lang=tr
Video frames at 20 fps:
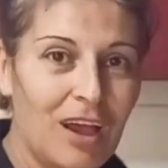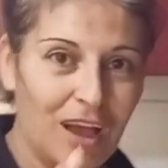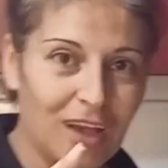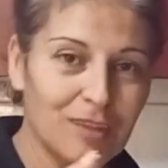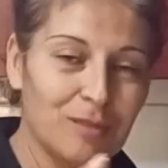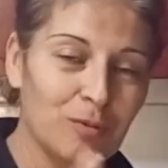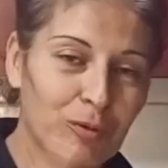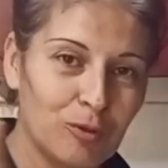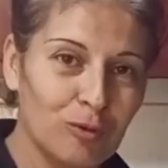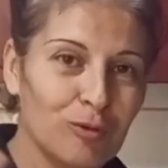
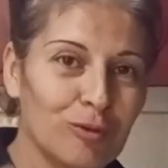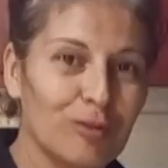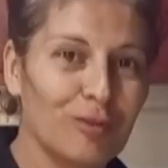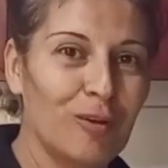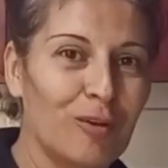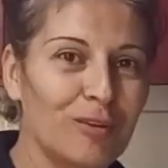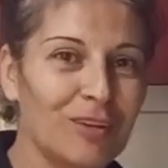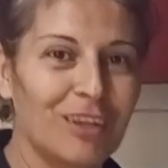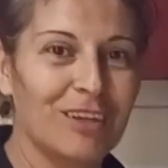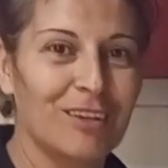Az bir durdur
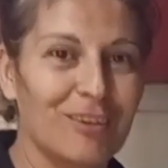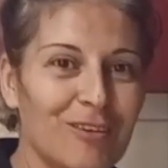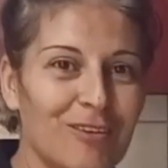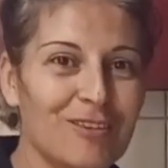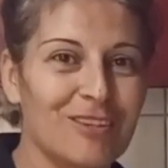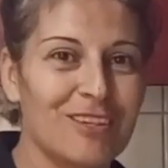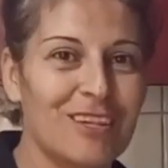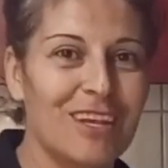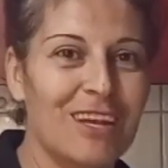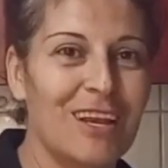onları da
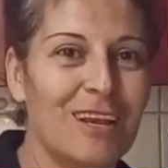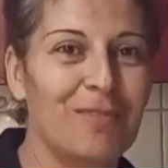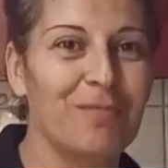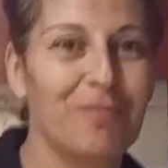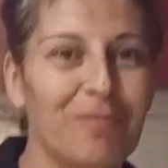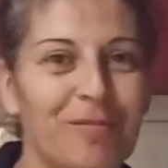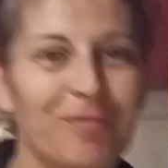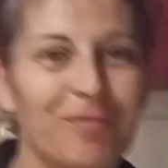gösterelim.